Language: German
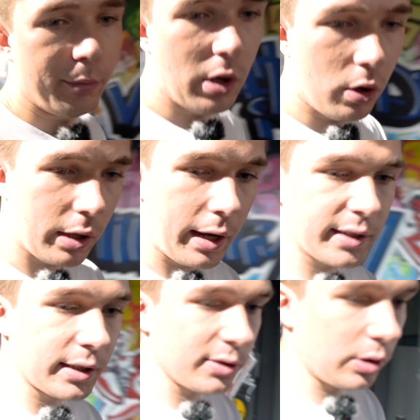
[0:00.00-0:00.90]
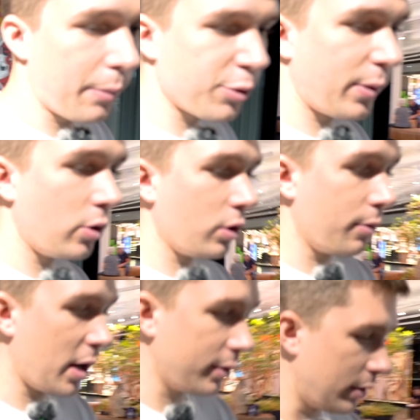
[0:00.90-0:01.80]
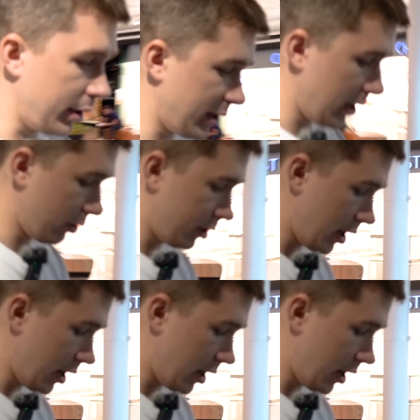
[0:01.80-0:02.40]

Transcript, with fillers: haben hier auch extra so eine Absperrung gemacht, weil ich sage euch